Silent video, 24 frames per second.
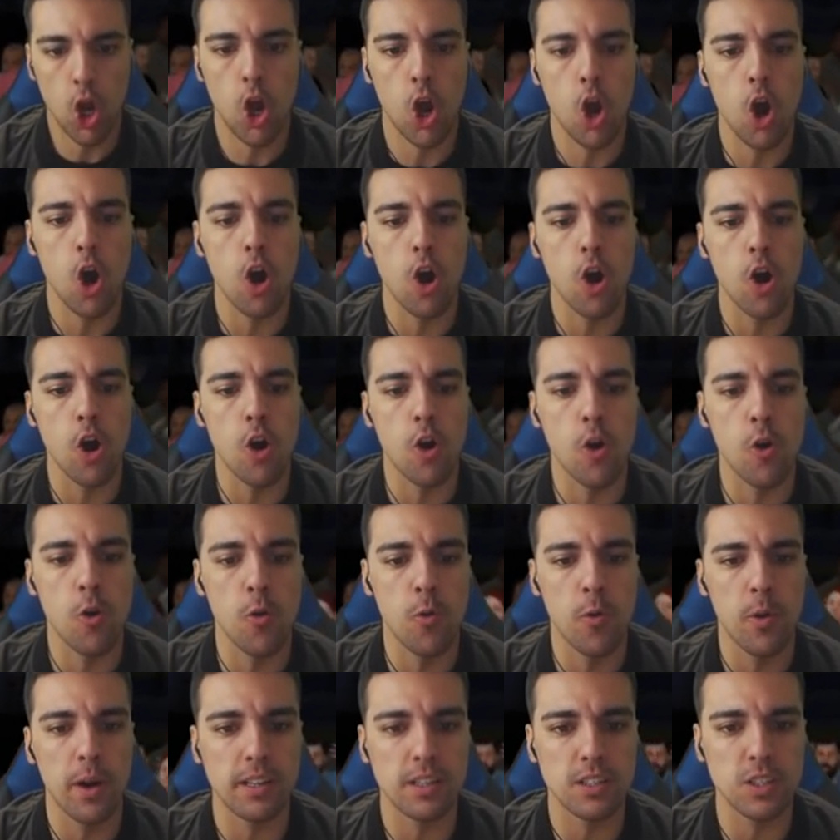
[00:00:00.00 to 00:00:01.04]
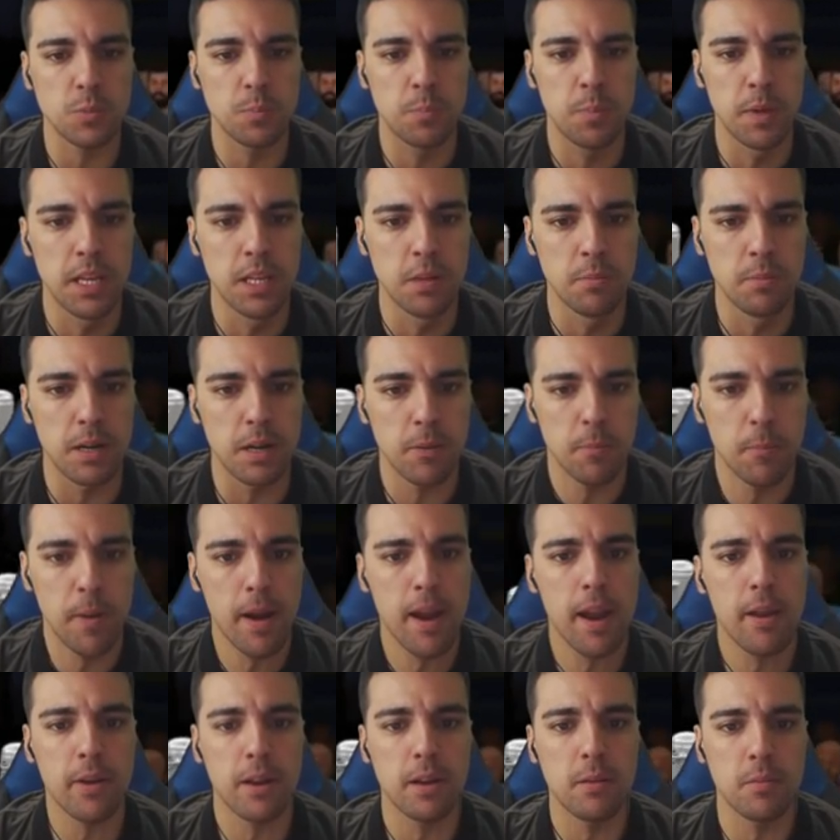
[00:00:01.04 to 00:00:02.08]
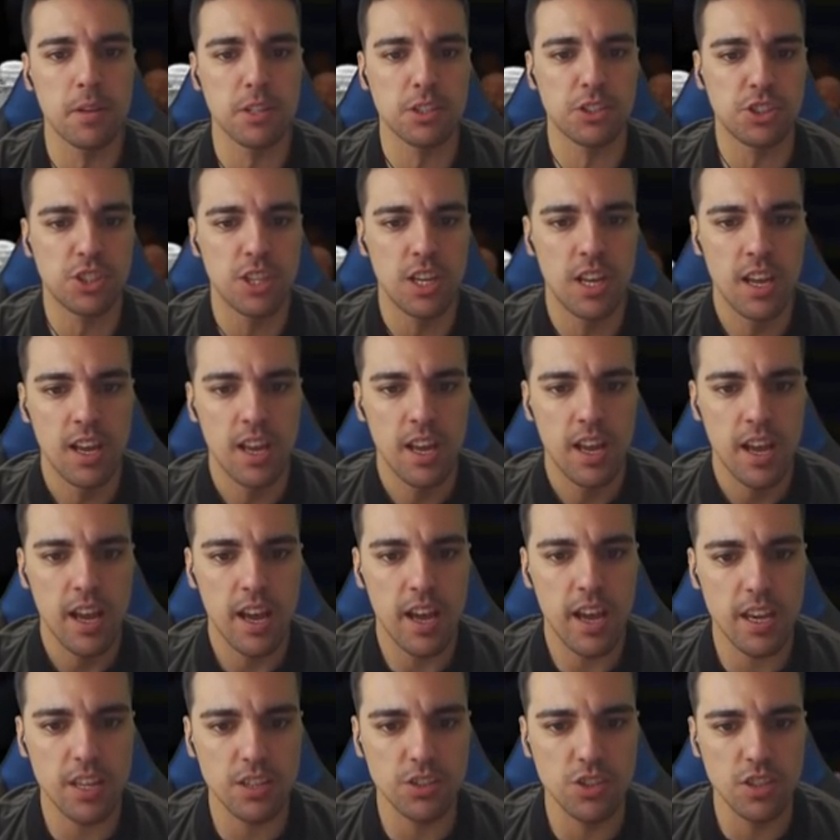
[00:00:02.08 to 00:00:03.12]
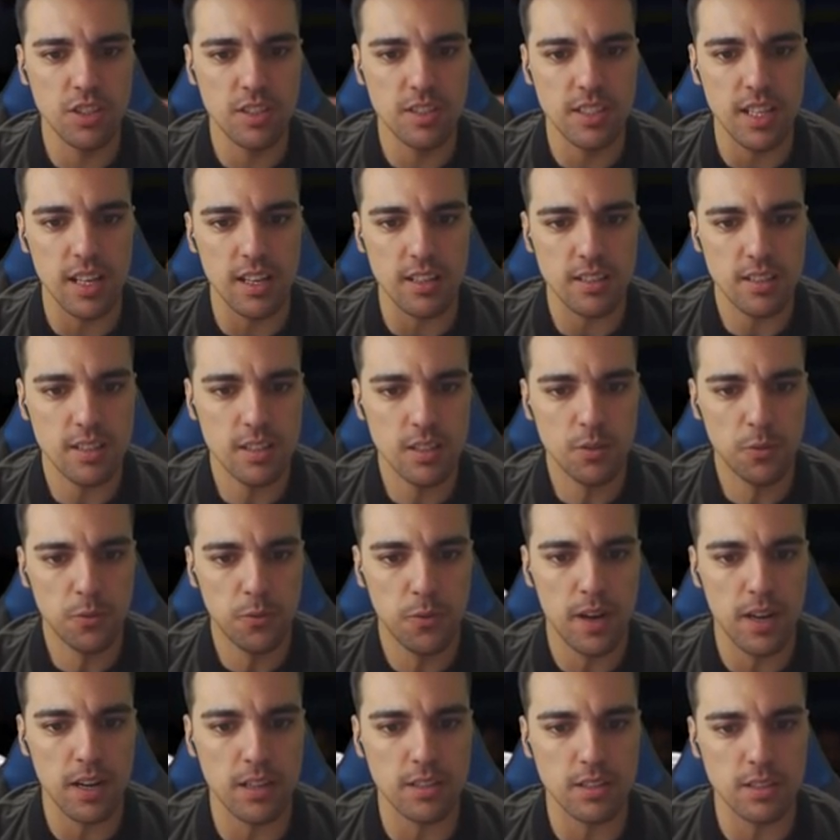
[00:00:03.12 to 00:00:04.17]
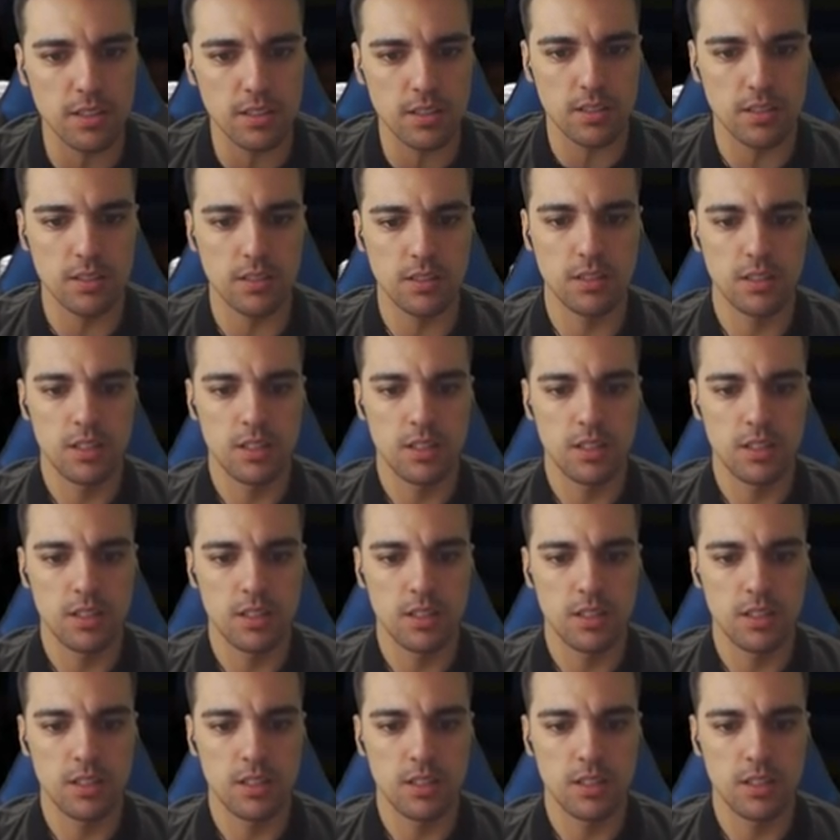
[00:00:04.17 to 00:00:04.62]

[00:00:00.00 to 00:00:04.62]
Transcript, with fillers: Oh, era Spin Barbarian, mas AJ Styles a safar-se.